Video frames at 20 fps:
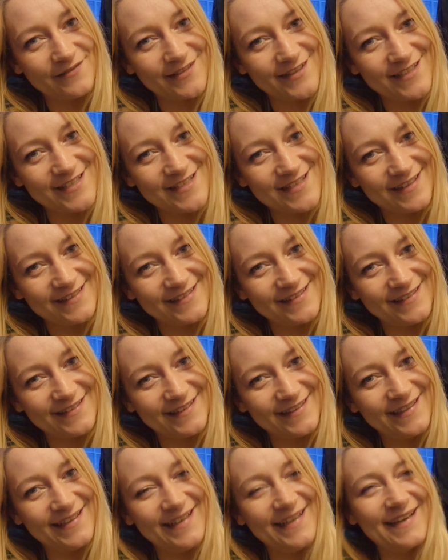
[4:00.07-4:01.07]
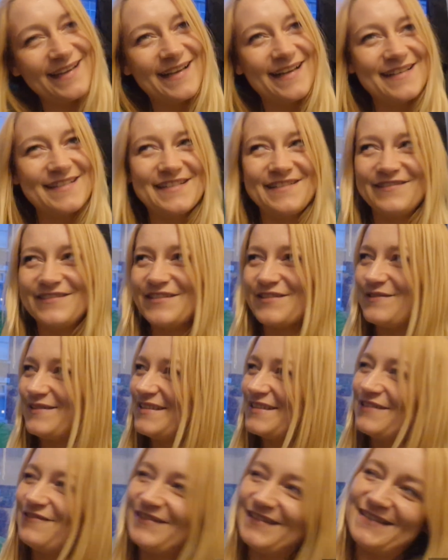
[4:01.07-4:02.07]
te warsztaty. Każda
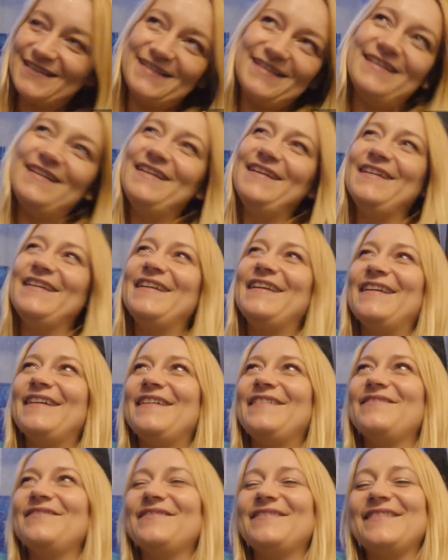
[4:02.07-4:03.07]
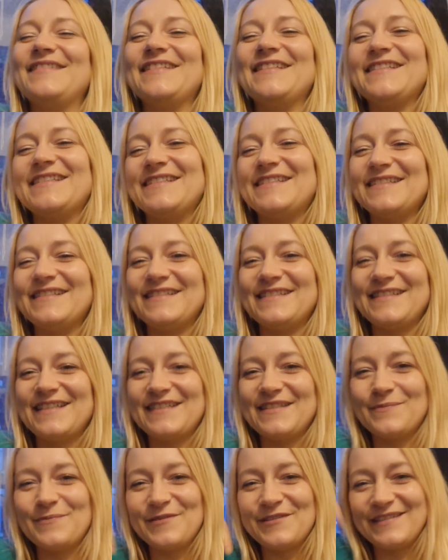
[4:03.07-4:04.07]
wyszła z kwietnikiem,
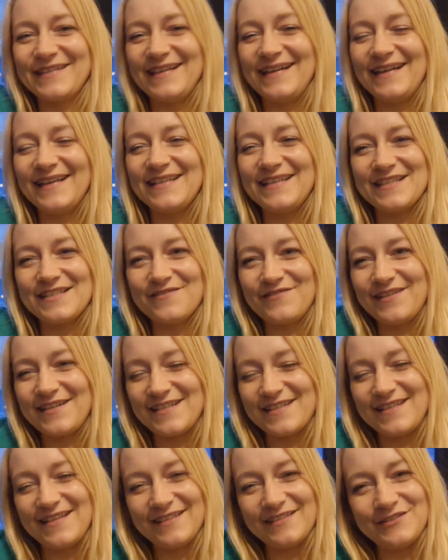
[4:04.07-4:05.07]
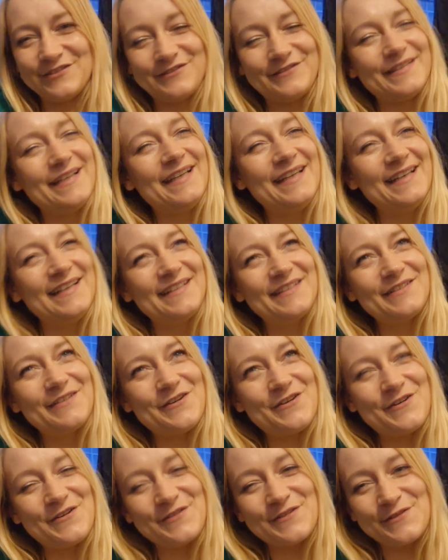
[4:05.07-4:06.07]
ze spotkania, z warsztatów.
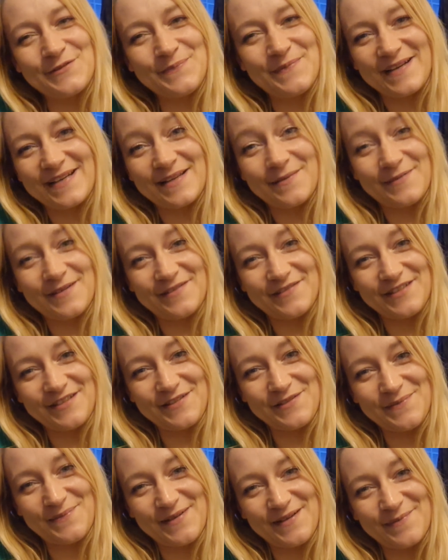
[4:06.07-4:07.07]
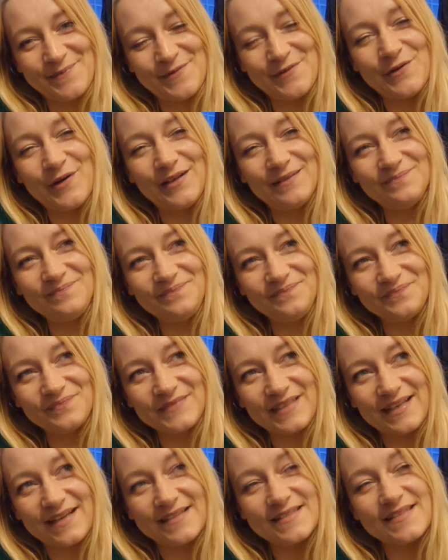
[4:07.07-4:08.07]
No super, naprawdę super było.
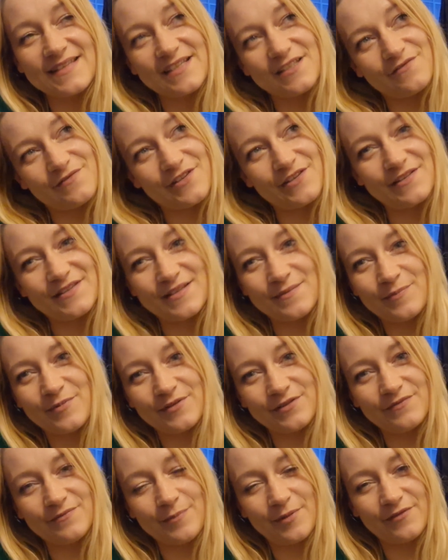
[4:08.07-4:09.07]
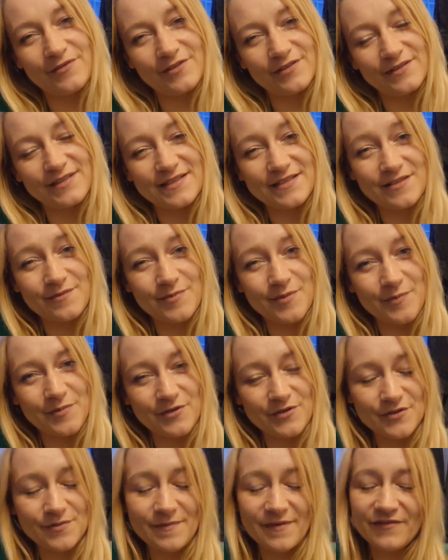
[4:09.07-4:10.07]
Teraz też w drodze powrotnej sobie
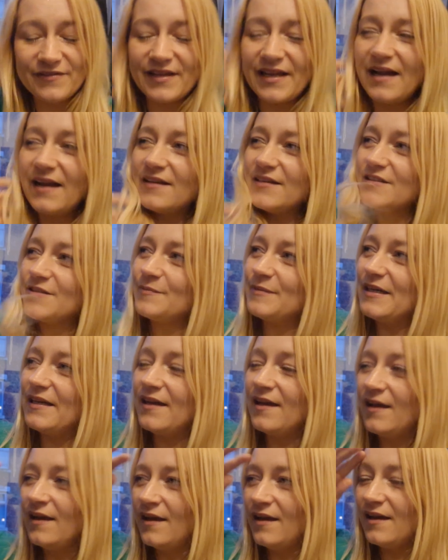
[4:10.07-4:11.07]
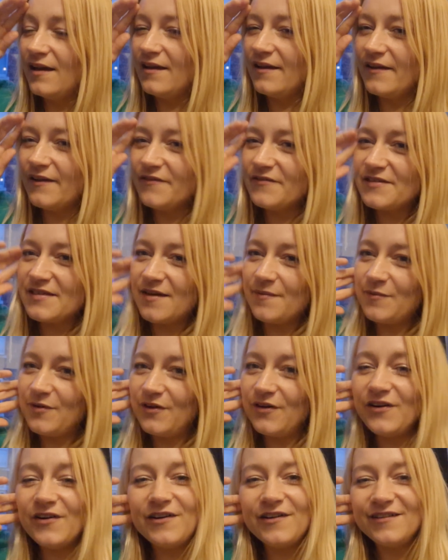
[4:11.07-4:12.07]
porozmawialiśmy e, w
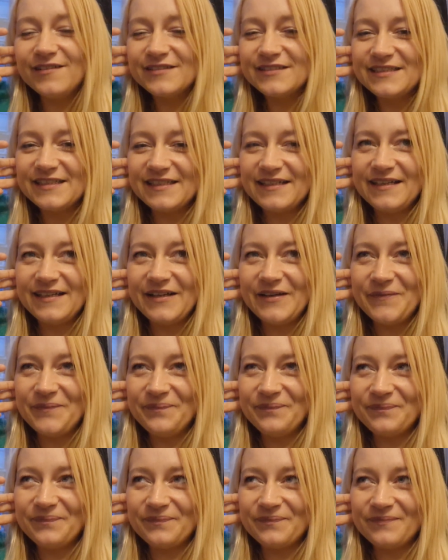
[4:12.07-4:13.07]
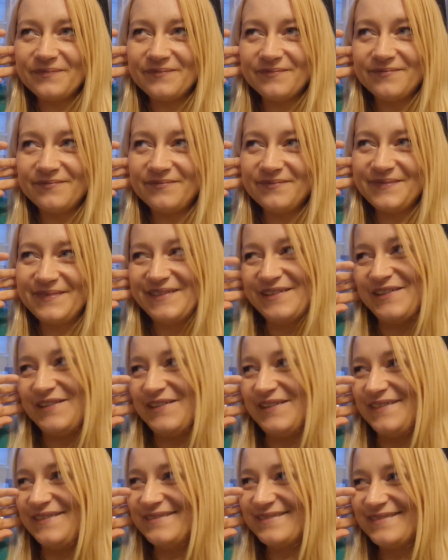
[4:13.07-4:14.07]
samochodzie. Mm,
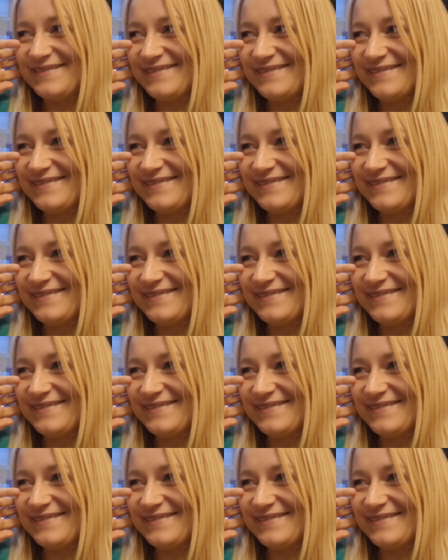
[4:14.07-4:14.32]
no,